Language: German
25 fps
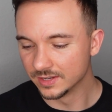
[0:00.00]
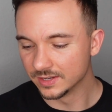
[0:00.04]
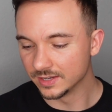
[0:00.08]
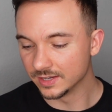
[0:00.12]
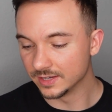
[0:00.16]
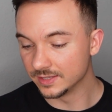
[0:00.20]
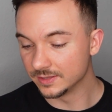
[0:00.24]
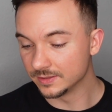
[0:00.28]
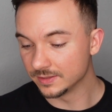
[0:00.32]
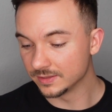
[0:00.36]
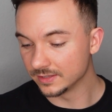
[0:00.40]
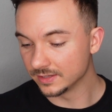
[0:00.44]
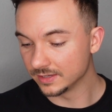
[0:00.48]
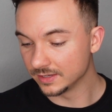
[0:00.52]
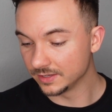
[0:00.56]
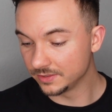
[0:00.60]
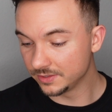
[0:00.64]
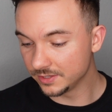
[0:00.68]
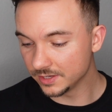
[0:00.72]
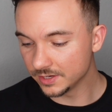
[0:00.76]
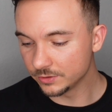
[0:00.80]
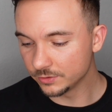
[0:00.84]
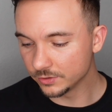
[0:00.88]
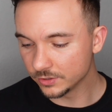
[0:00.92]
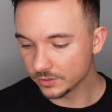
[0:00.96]
In
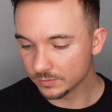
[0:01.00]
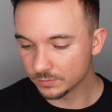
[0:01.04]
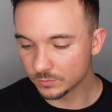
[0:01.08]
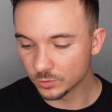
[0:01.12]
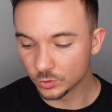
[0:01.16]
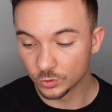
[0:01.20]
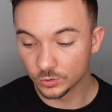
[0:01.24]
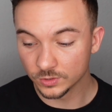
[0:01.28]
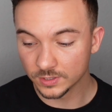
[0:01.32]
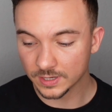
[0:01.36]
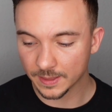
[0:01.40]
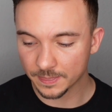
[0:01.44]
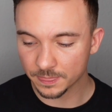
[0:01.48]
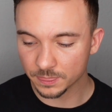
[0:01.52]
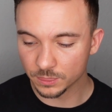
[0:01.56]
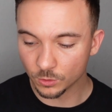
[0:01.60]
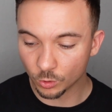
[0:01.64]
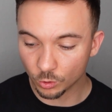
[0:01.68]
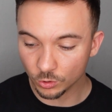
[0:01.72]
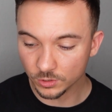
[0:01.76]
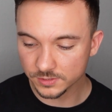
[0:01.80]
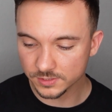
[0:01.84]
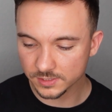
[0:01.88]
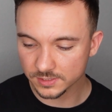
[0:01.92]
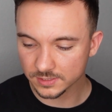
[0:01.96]
Ethereum
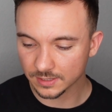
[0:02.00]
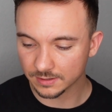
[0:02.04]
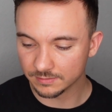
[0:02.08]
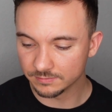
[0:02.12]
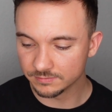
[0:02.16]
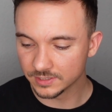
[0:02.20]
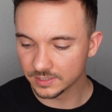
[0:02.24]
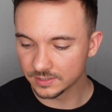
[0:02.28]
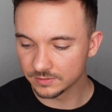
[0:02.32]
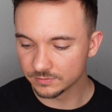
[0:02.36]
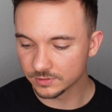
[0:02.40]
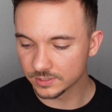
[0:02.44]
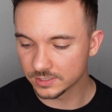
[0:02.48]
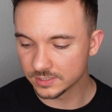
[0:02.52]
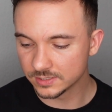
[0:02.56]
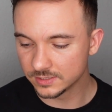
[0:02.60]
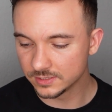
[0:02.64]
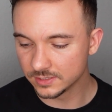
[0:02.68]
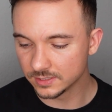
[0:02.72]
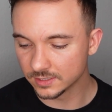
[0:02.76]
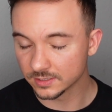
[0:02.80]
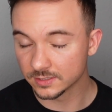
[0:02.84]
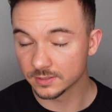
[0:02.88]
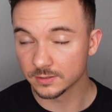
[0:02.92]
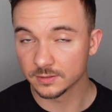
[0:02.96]
190 haben wir
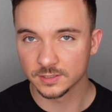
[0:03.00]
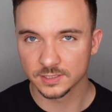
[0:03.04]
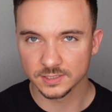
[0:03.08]
investiert,